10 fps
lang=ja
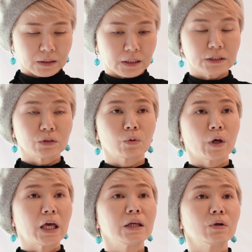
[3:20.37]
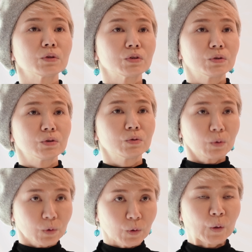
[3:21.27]
でその円浴
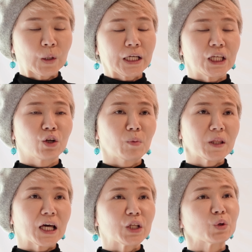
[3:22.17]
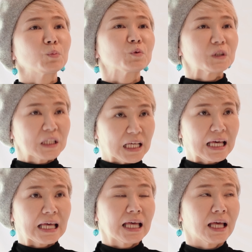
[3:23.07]
を広めたいと思っ
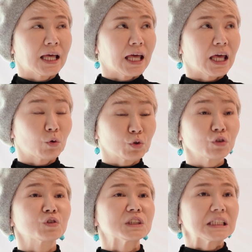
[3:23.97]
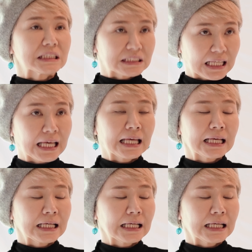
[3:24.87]
て、えー、おととですね